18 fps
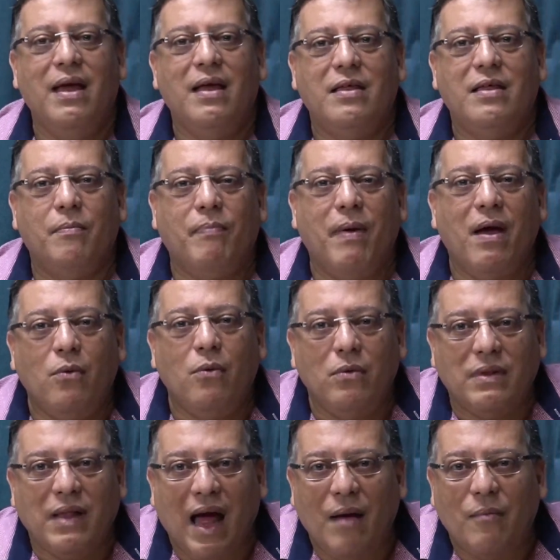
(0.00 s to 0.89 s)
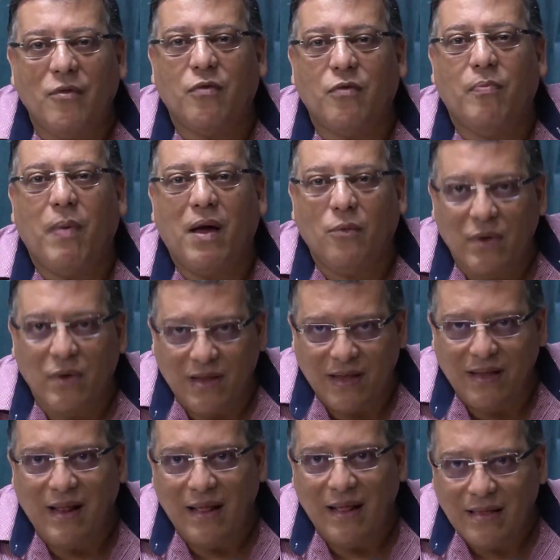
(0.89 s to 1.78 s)
Se perguntarmos para um
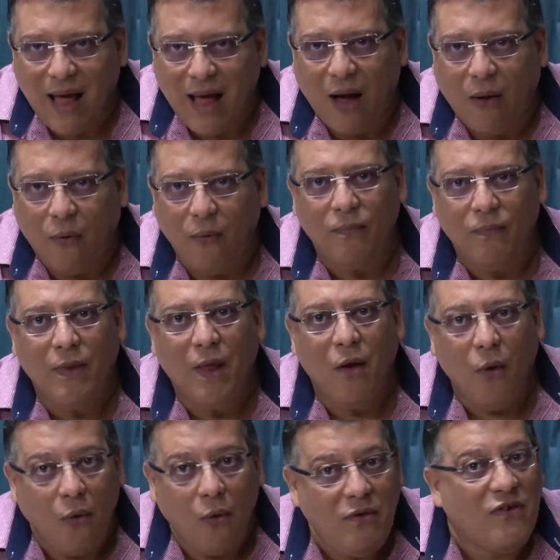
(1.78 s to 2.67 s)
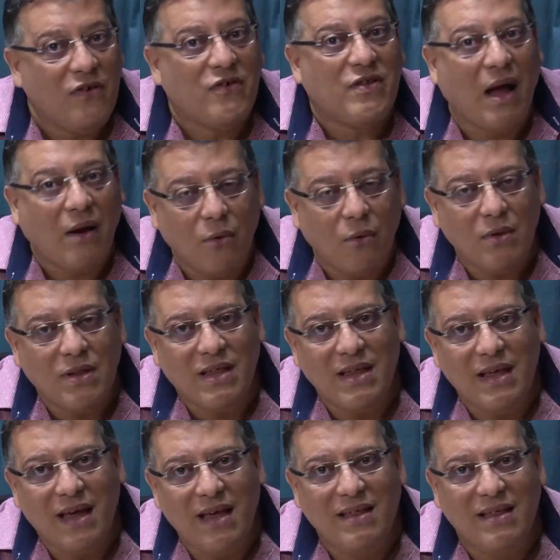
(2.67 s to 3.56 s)
ocidental onde está a
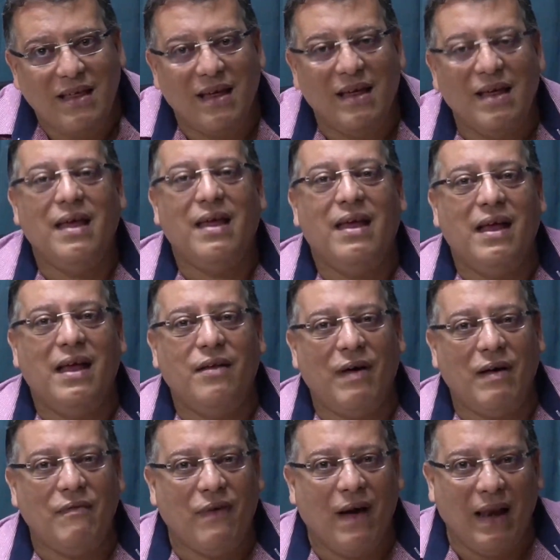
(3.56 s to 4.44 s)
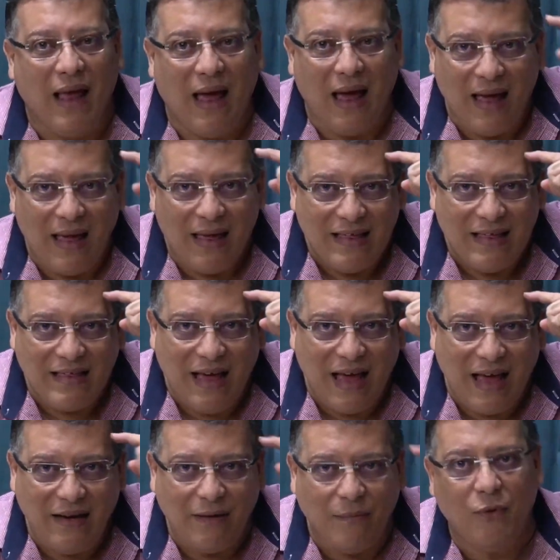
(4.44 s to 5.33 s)
consciência, ele vai falar
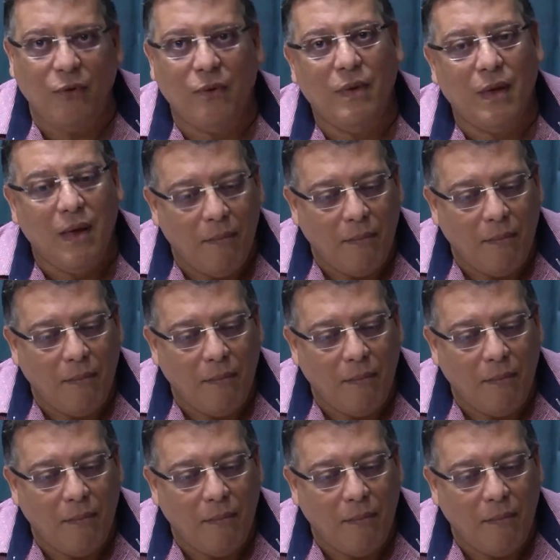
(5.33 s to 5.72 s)
cérebro.